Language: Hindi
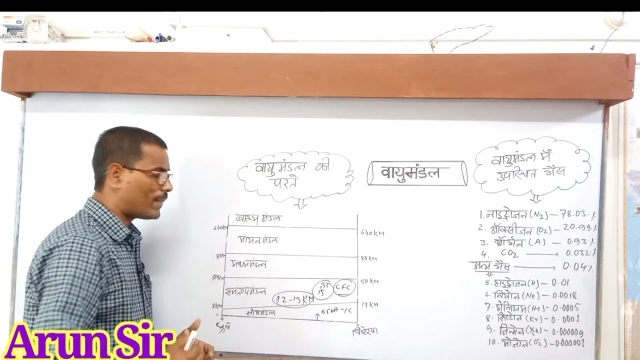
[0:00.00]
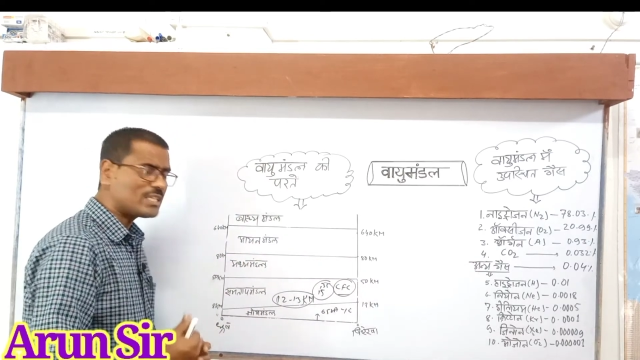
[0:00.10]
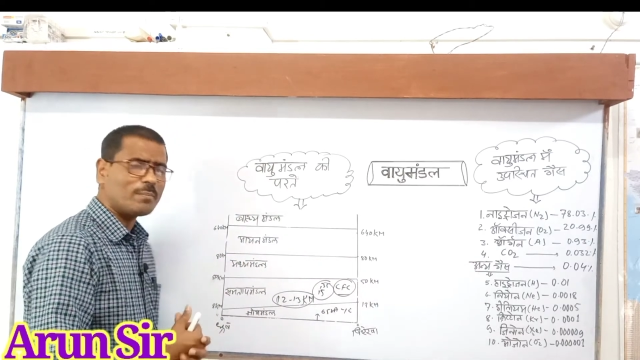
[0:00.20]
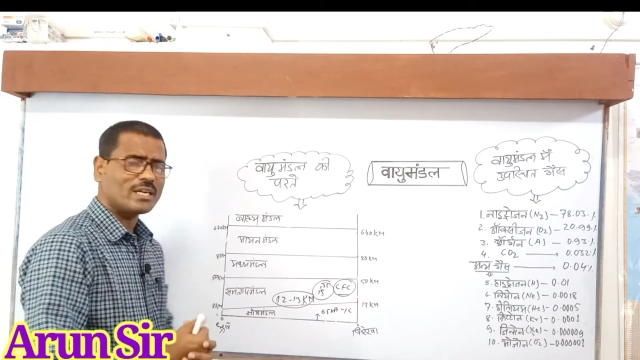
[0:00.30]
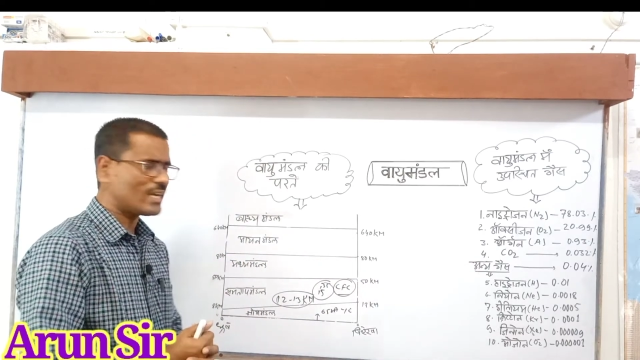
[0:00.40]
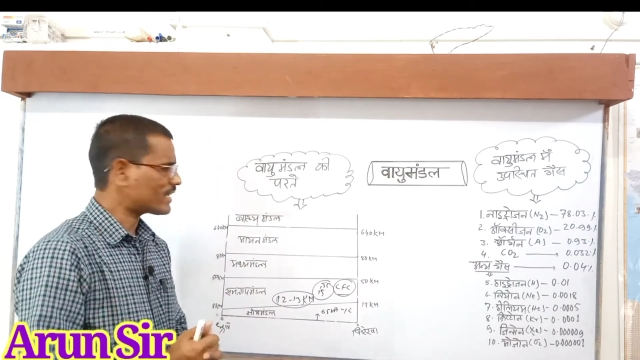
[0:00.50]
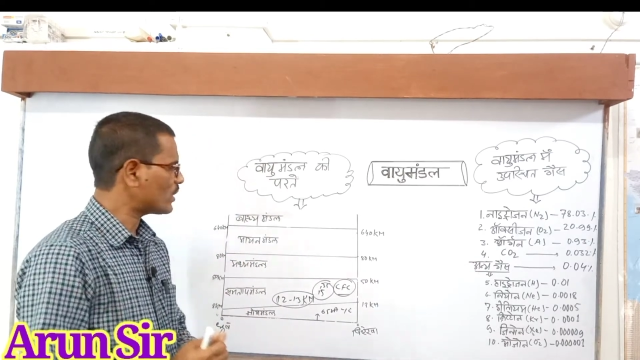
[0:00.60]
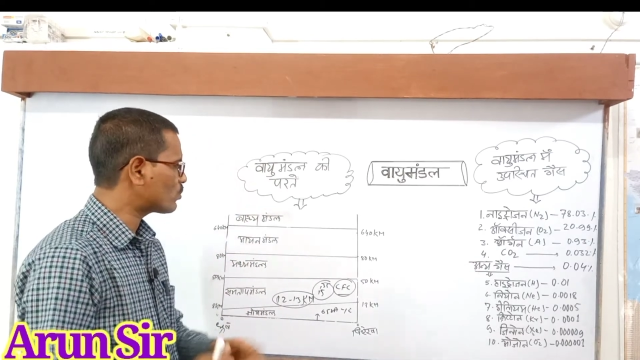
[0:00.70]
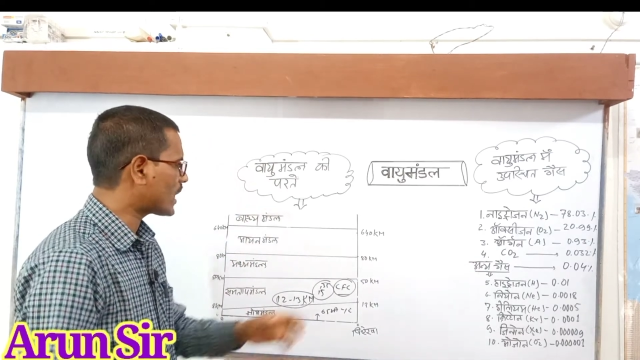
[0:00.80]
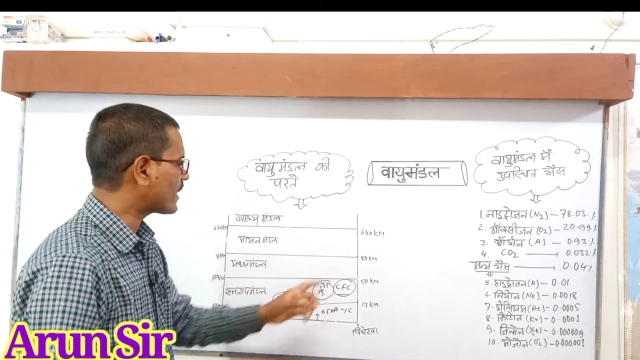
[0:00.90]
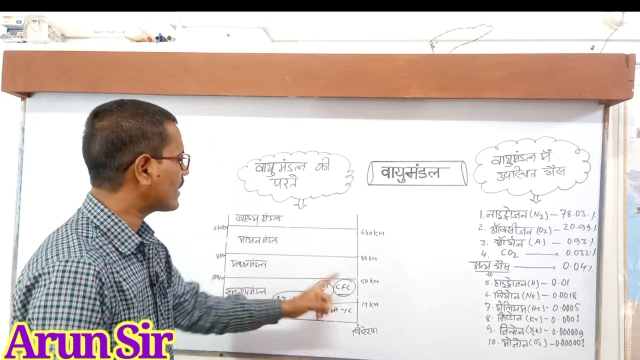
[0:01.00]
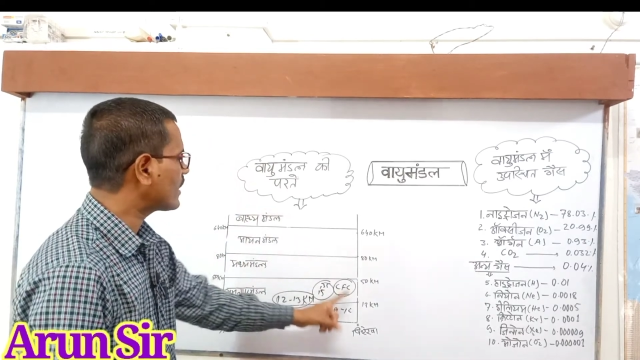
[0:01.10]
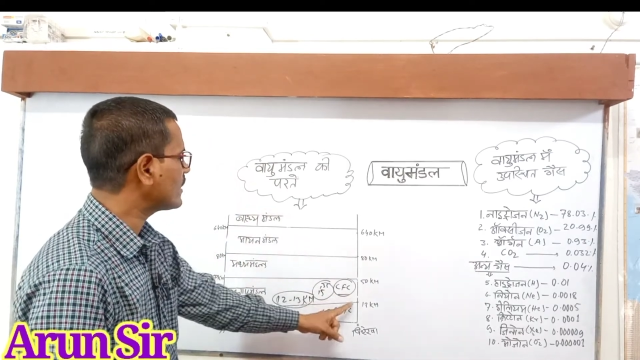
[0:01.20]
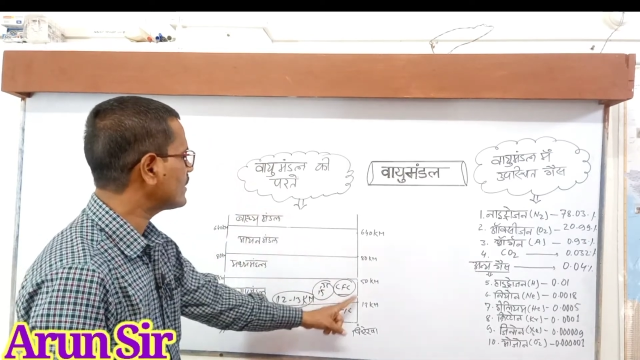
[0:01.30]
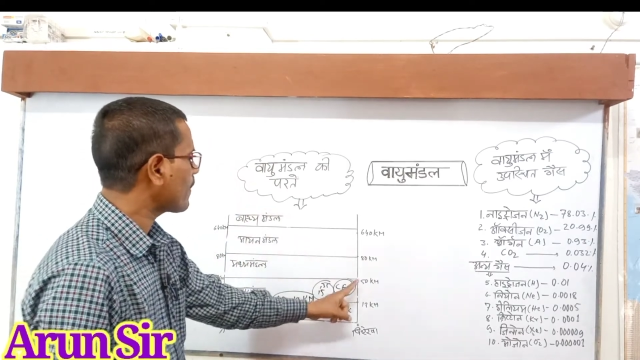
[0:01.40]
मध्यमंडल की ऊंचाई
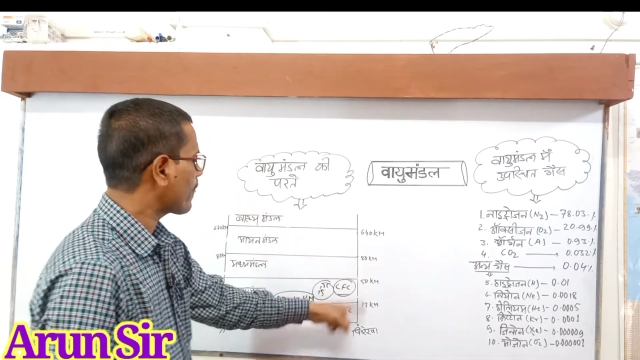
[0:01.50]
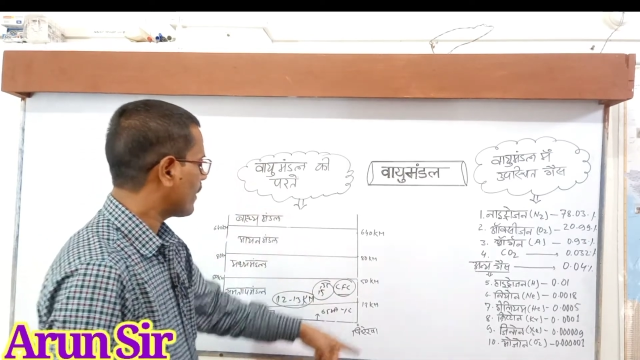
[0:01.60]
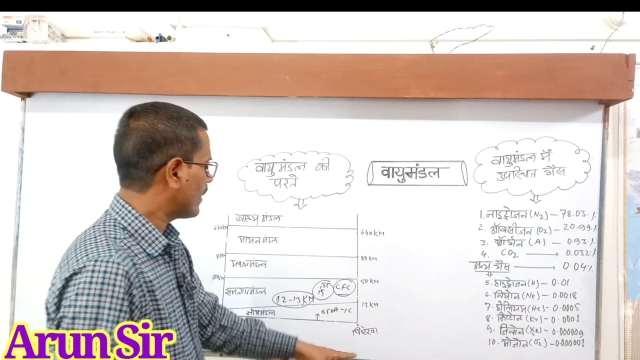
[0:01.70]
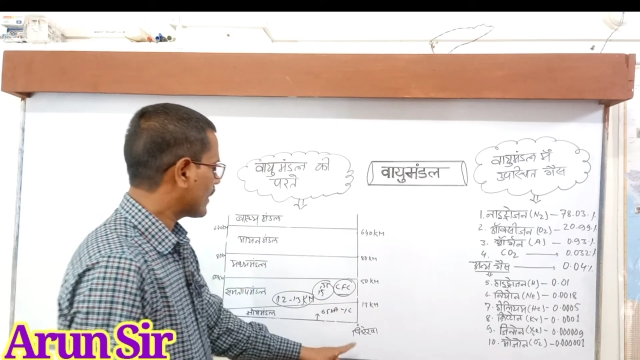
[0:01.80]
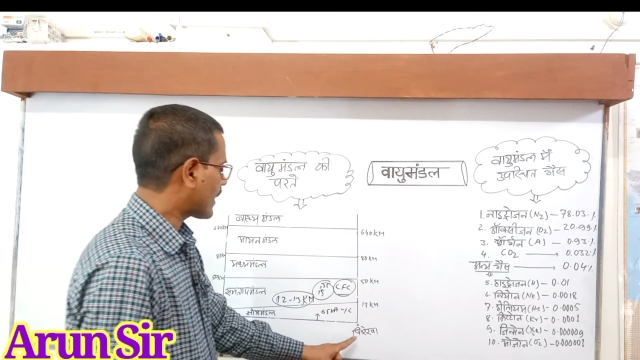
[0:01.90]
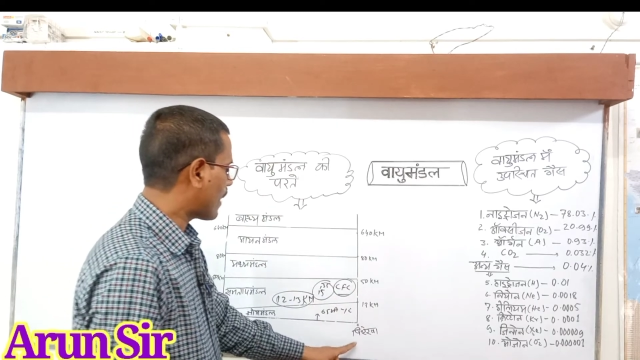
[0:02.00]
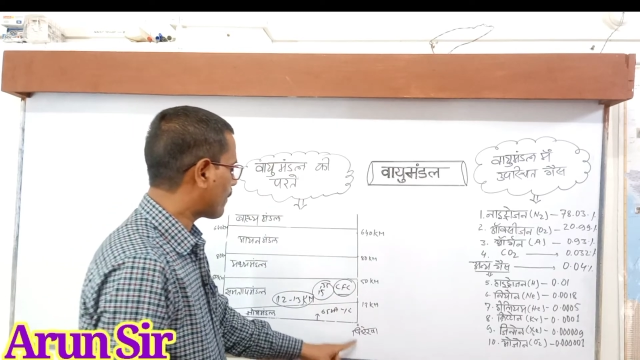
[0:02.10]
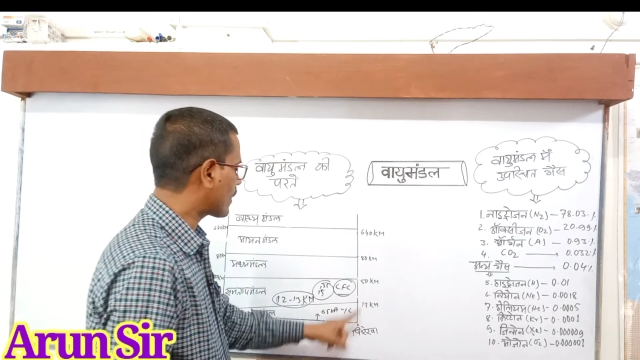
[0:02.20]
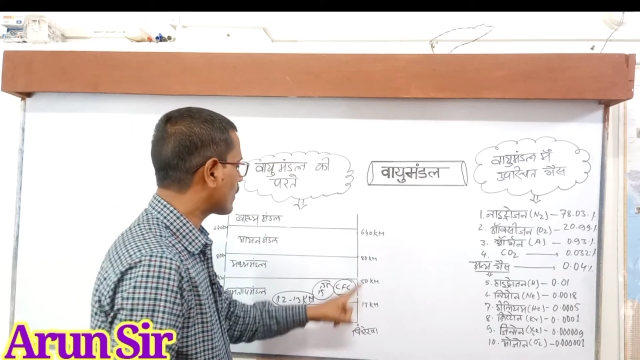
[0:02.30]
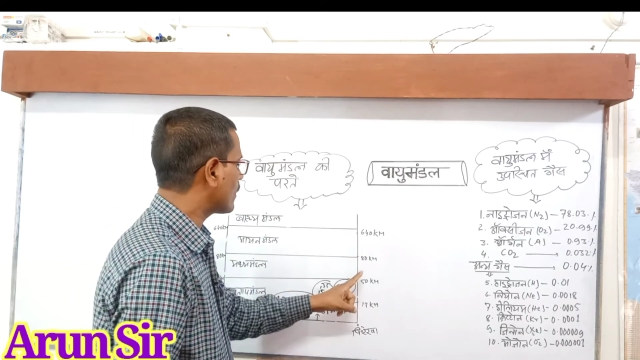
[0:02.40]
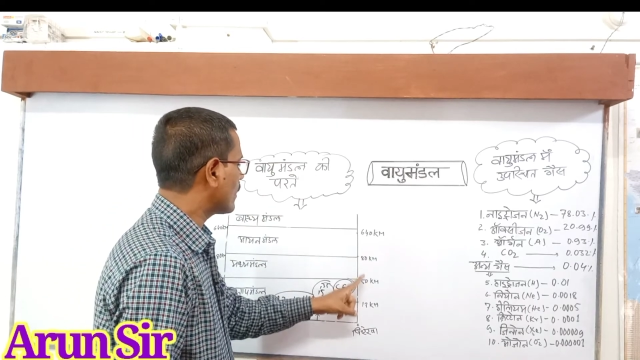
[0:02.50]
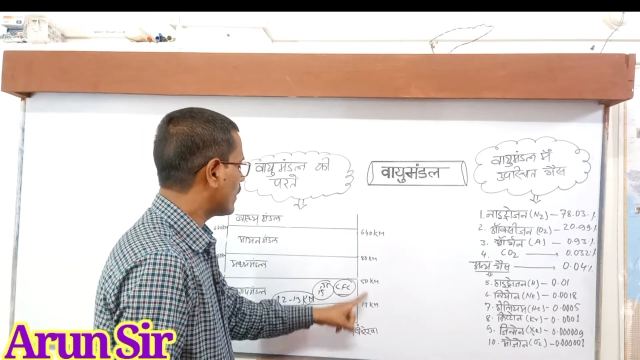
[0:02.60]
देख लीजिए यहाँ पर